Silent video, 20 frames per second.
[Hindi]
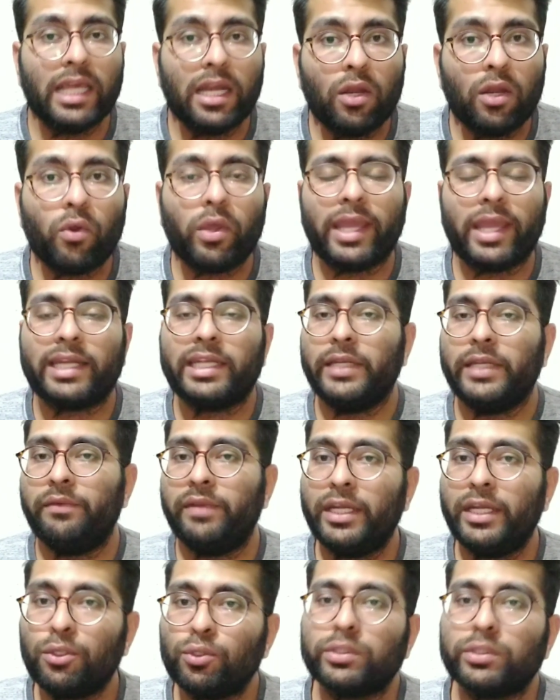येलो
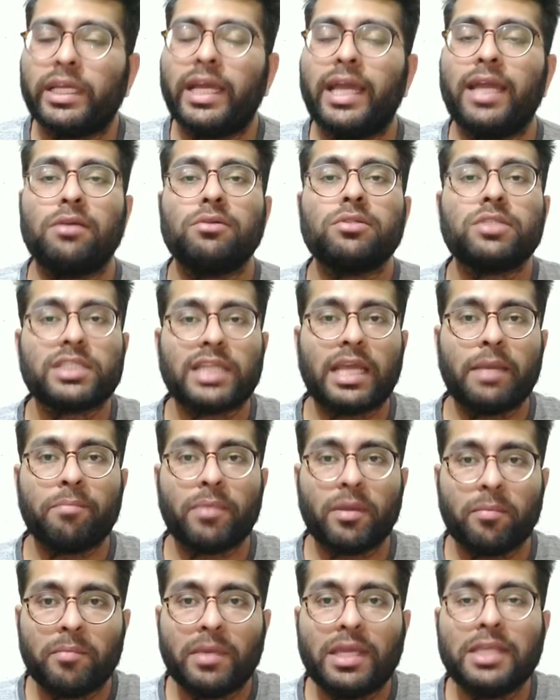एक्टिवेट होता है उस
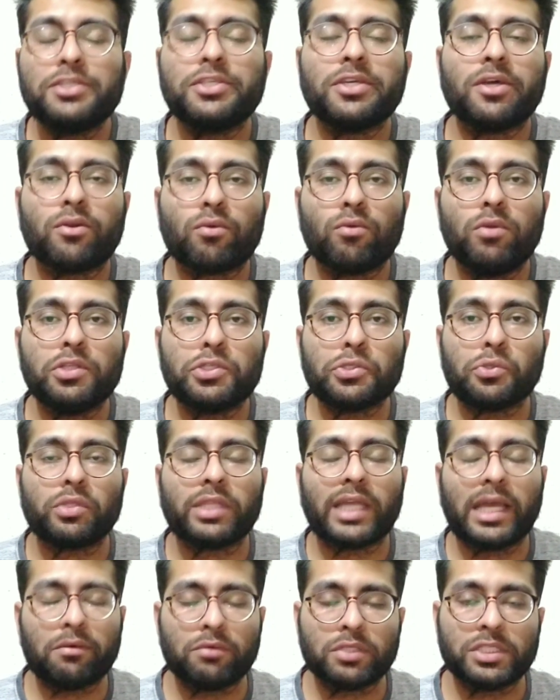टाइम पे मेजर रूल जो
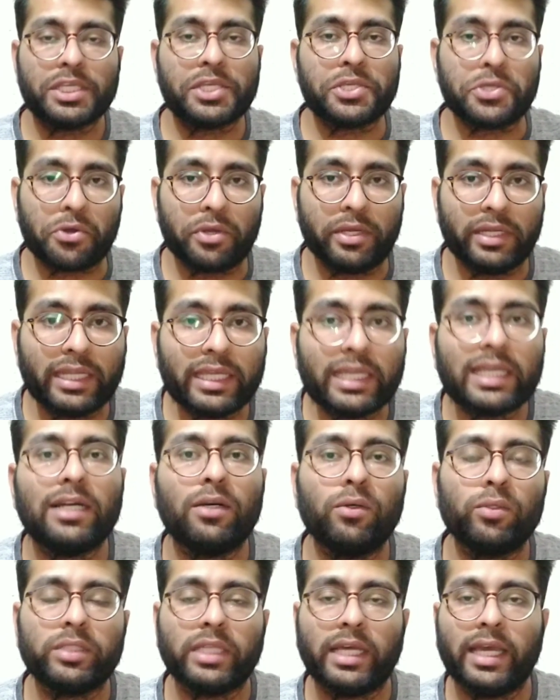होता है वो सिक्योरिटी
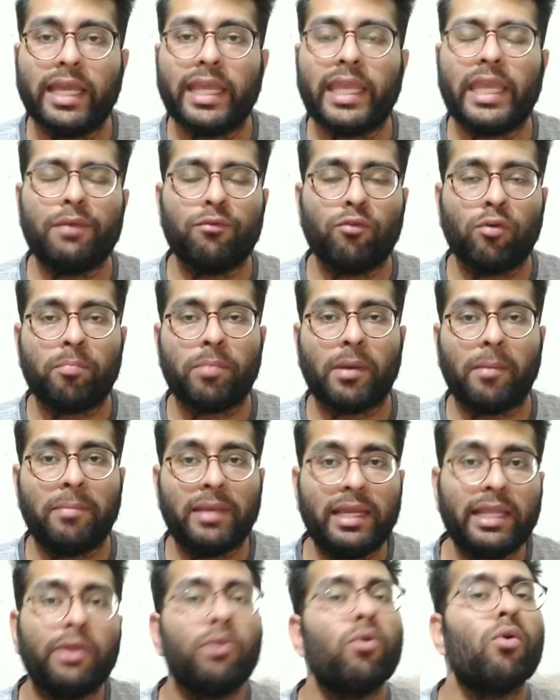का होता है कि वो
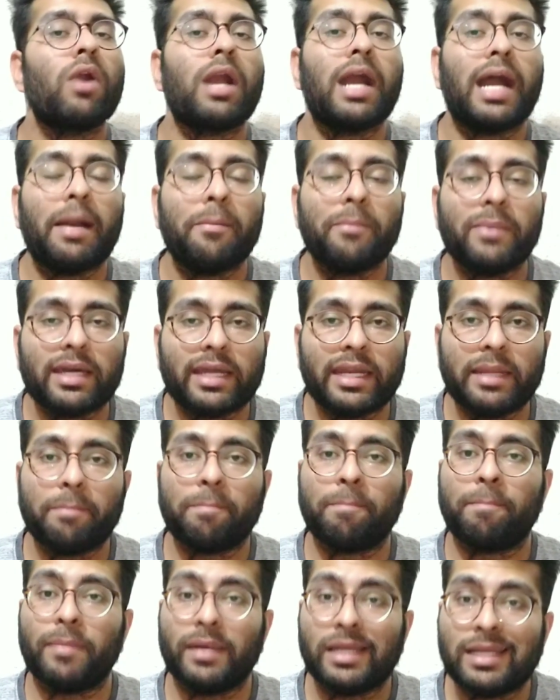पब्लिक को काम करे
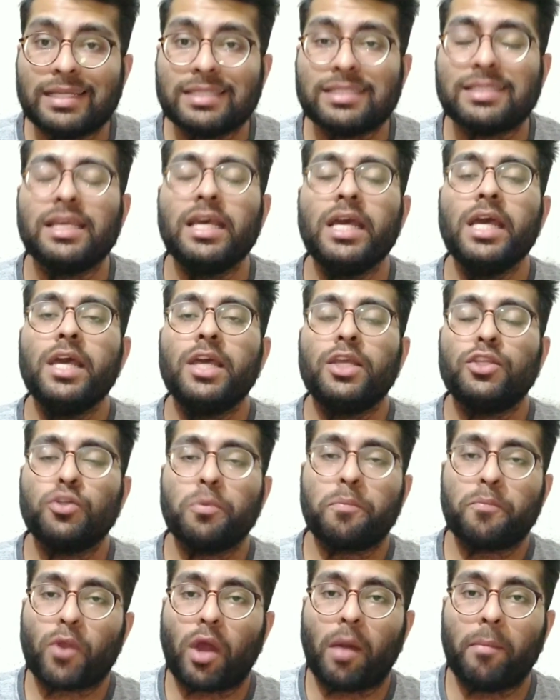प्लस
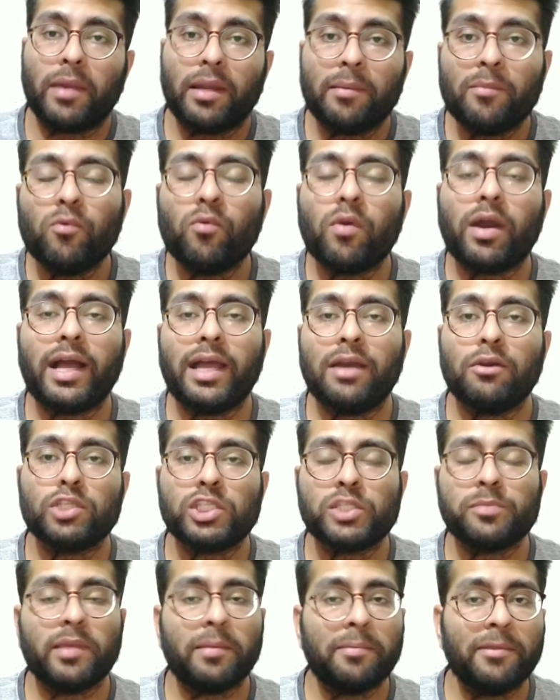जो प्रॉब्लम हुआ है
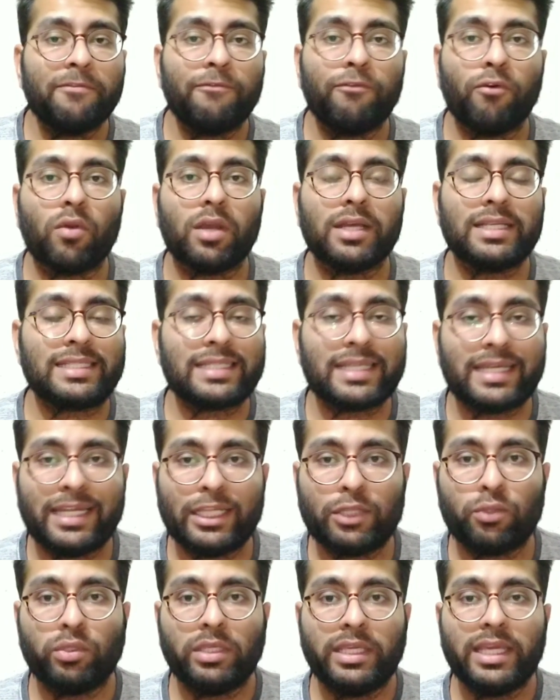उस पर भी फोकस
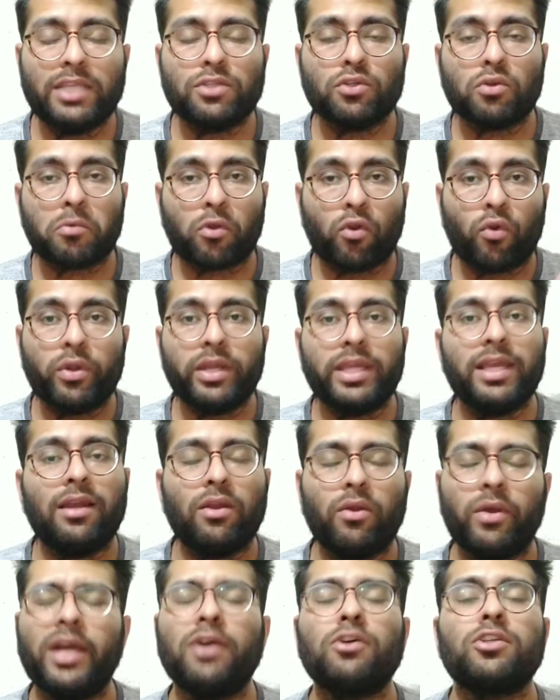करे तो ये जो कोड
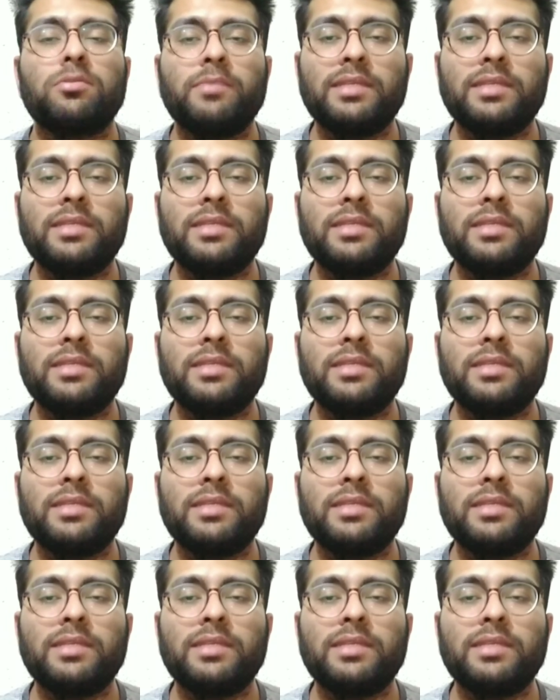येलो है